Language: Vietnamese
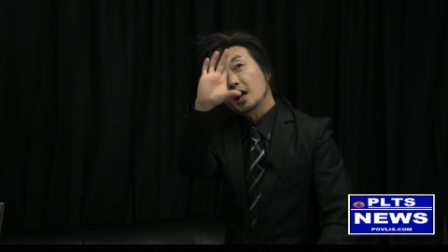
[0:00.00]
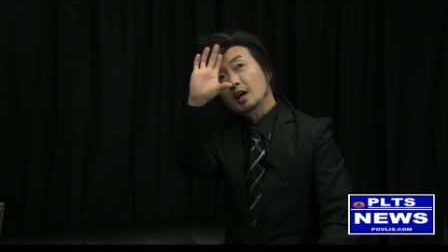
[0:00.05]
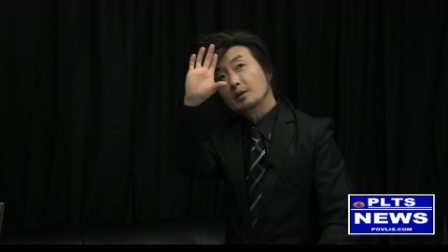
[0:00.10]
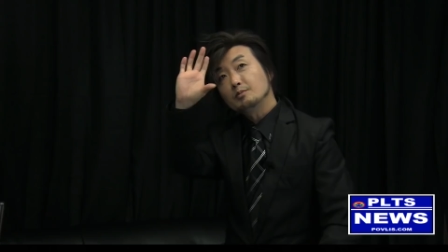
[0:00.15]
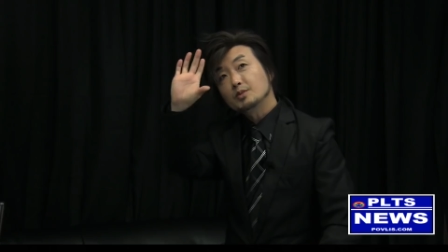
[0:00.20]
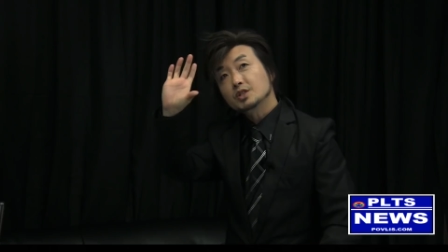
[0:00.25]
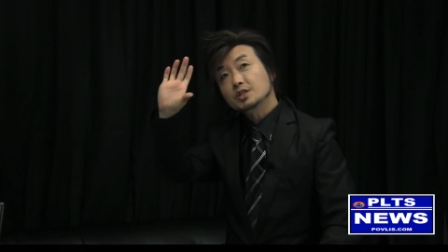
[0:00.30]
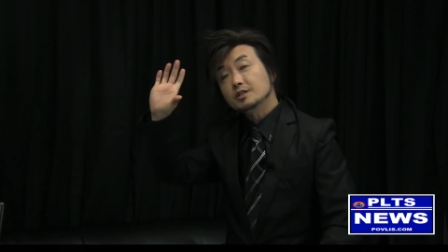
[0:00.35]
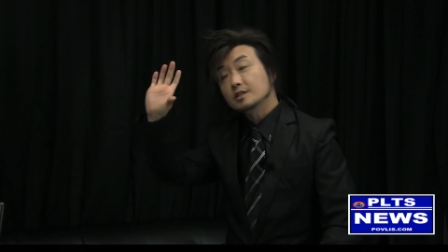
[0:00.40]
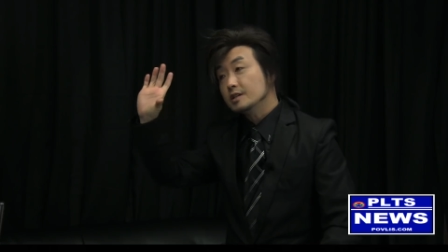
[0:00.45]

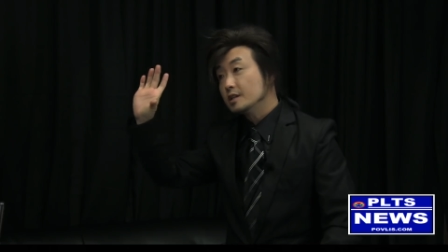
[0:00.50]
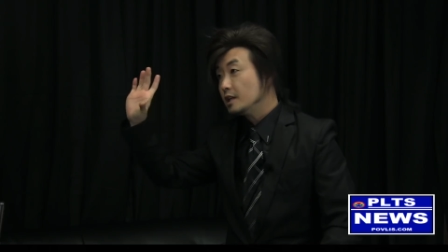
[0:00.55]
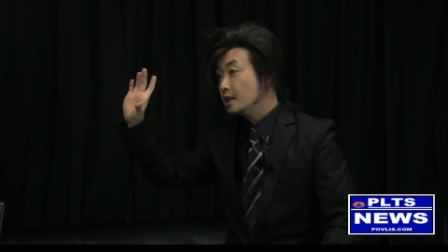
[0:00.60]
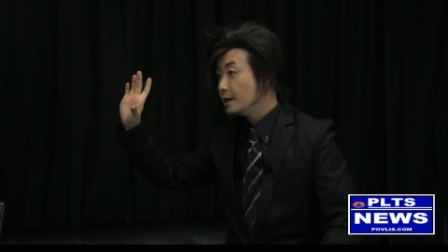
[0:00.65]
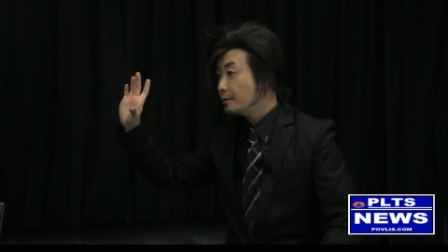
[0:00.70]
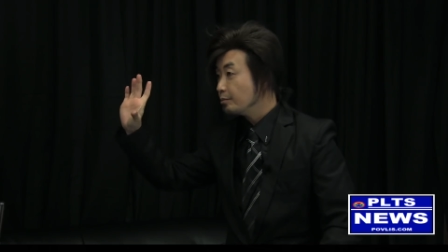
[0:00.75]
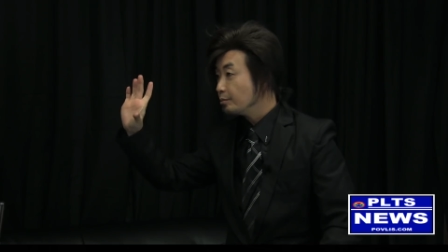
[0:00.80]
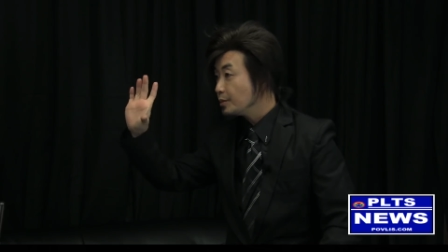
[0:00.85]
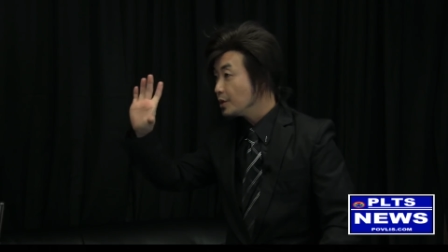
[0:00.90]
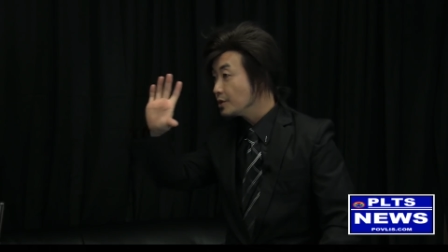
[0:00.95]
AMC
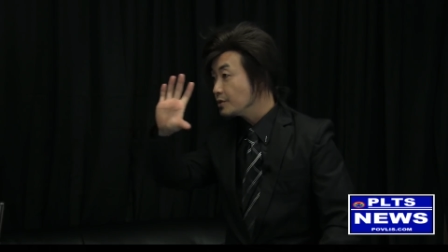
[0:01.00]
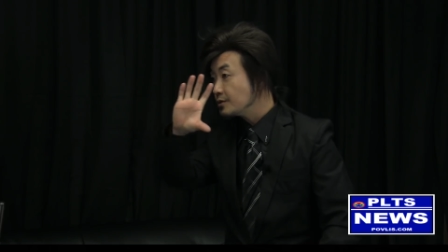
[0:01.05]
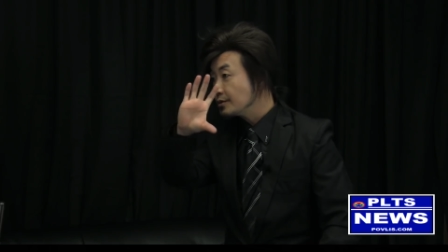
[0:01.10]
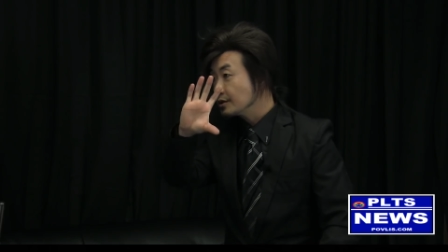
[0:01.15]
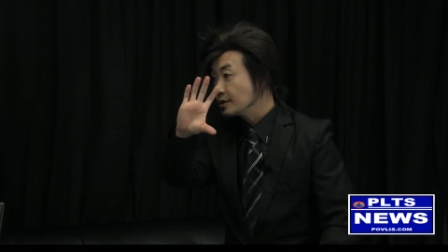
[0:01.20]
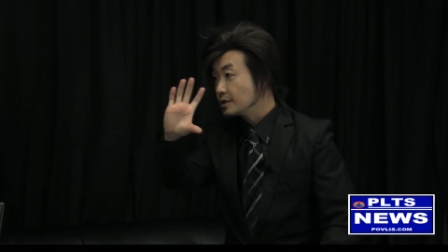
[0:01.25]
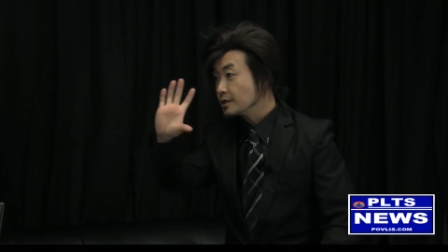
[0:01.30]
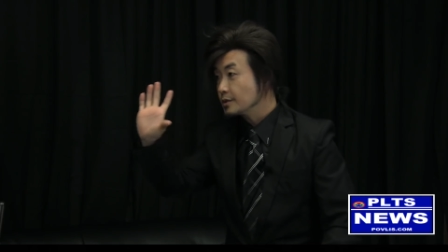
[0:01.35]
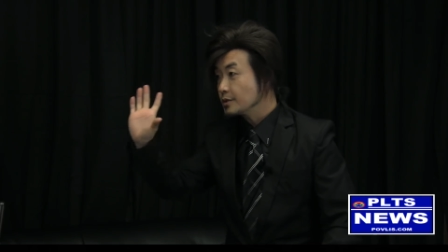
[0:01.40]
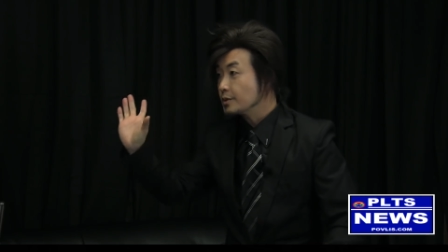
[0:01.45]
lép
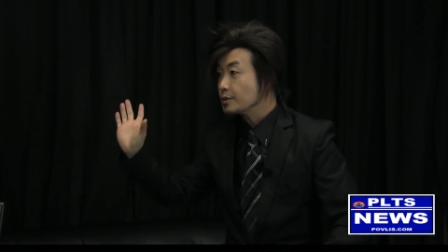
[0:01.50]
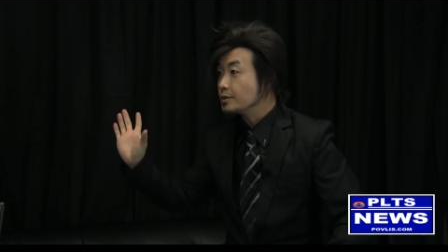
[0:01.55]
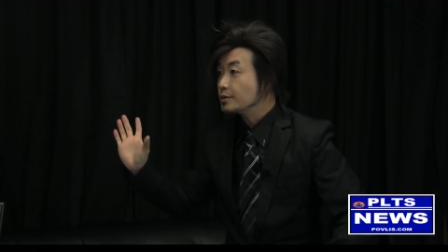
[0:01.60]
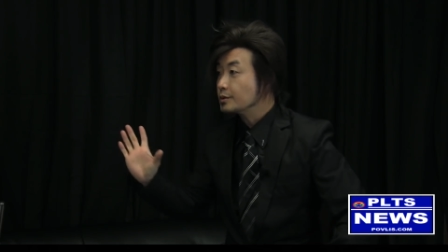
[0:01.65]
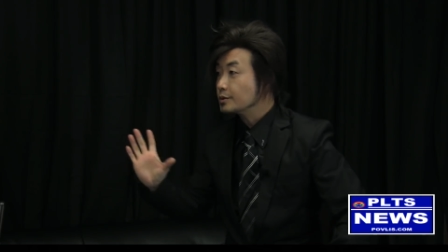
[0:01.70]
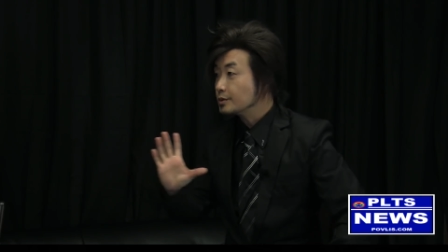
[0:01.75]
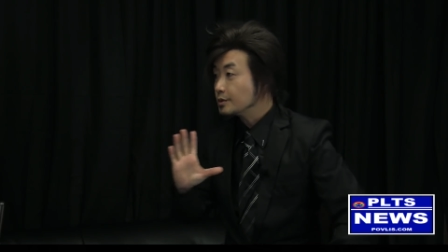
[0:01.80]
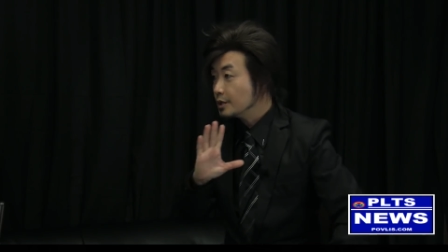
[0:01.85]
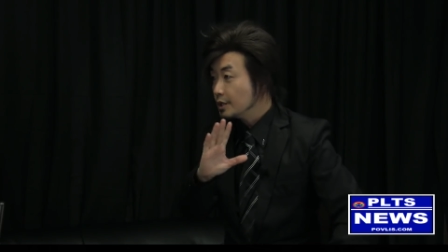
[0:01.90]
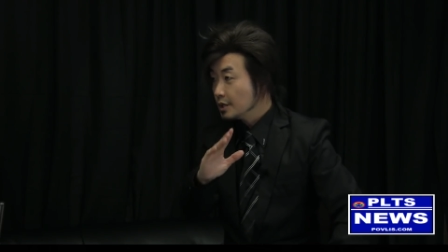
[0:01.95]
lông nó
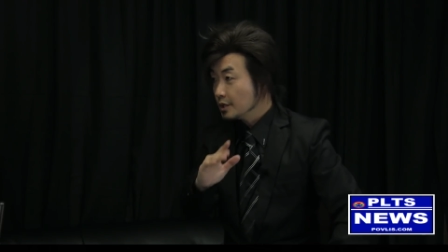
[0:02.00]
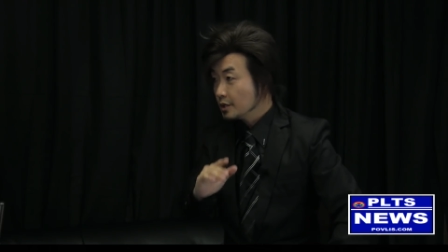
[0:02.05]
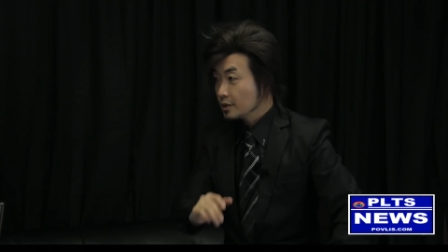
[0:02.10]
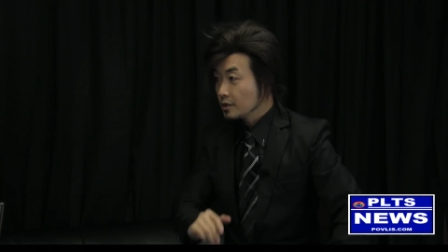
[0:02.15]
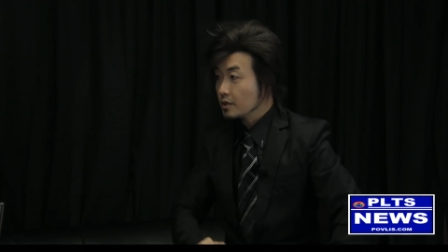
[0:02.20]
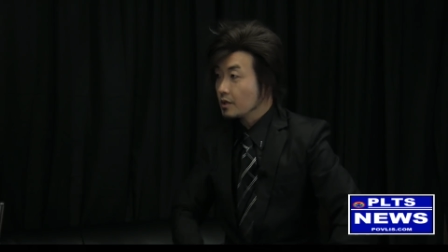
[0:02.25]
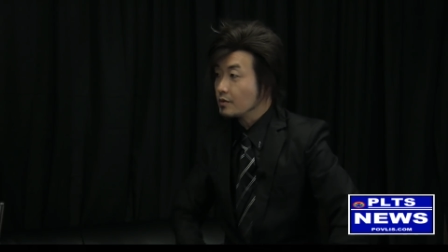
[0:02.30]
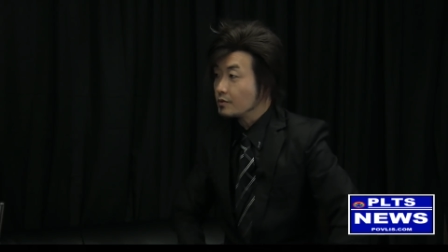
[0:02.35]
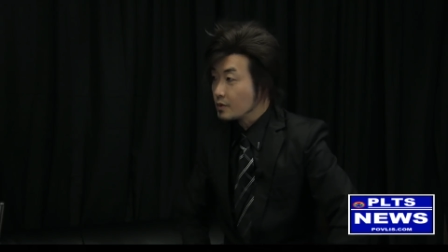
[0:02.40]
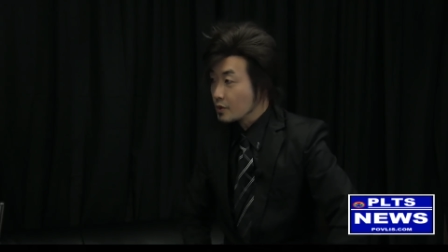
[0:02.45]
rồi
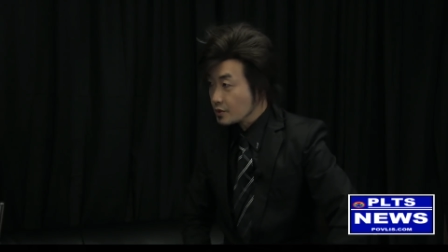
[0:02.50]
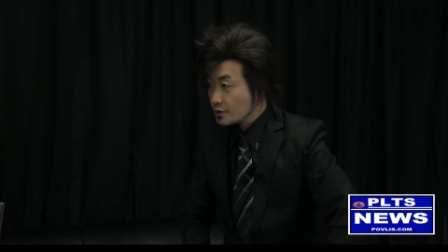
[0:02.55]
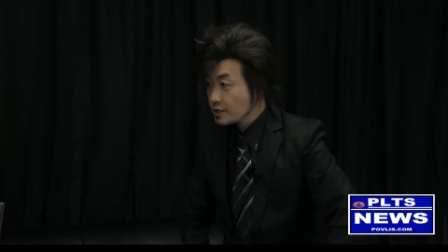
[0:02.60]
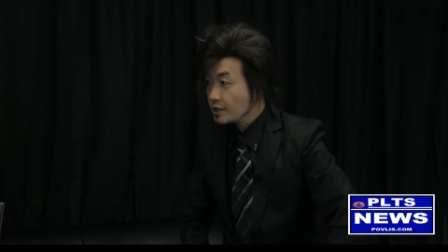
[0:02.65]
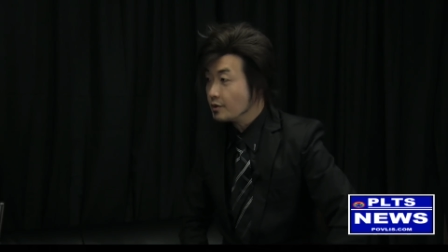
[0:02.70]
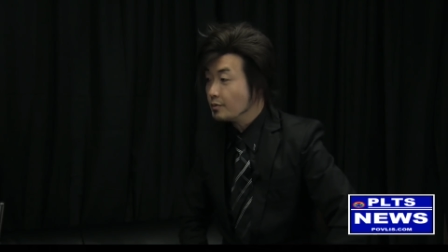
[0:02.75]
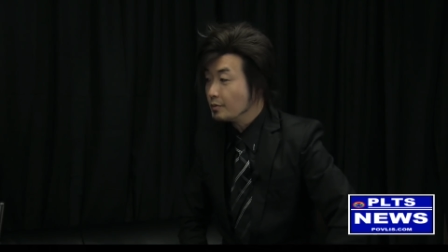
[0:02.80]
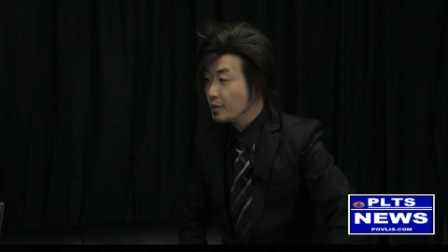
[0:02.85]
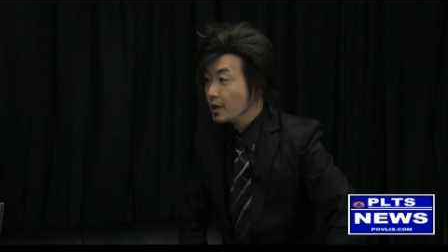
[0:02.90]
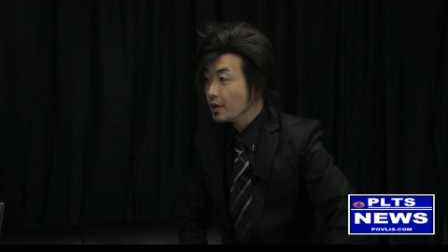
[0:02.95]
tàu
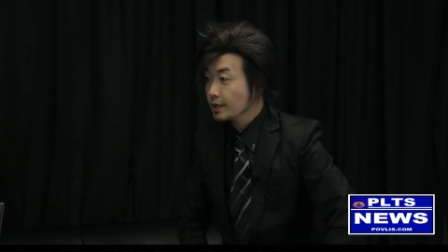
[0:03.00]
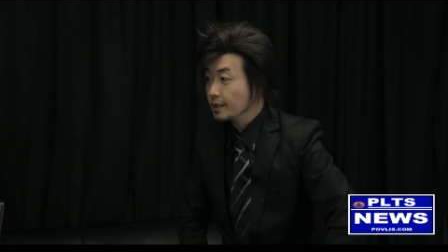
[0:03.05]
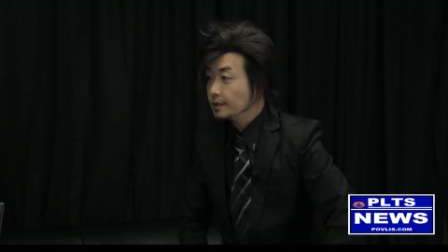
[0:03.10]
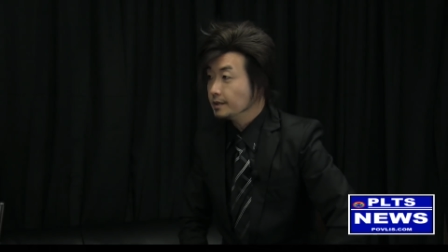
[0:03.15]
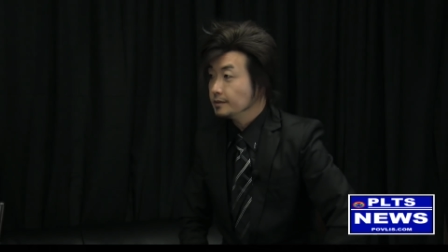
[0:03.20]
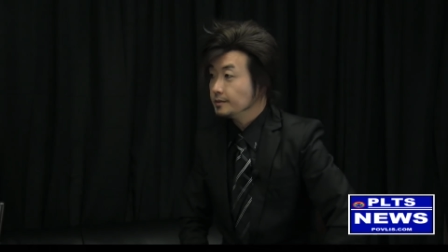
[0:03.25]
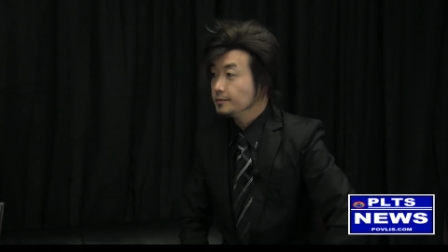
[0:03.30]
Rosedale Mall đó